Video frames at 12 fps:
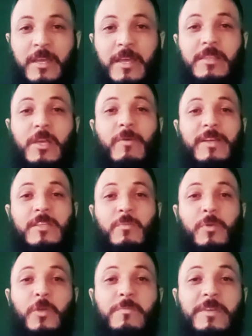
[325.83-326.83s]
então essa
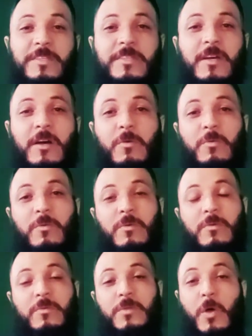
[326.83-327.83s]
proibição
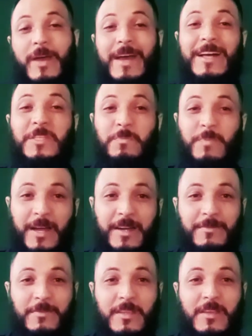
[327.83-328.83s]
não é
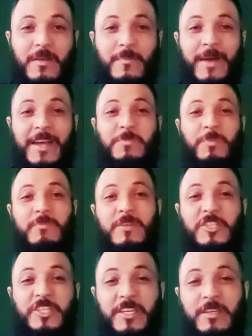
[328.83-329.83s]
raspar, mas
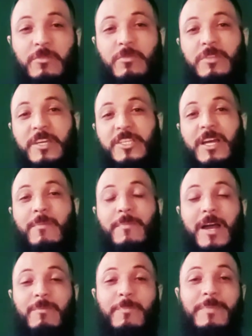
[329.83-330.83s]
permitido deixar a
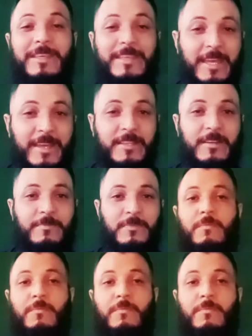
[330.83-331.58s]
barba pequena.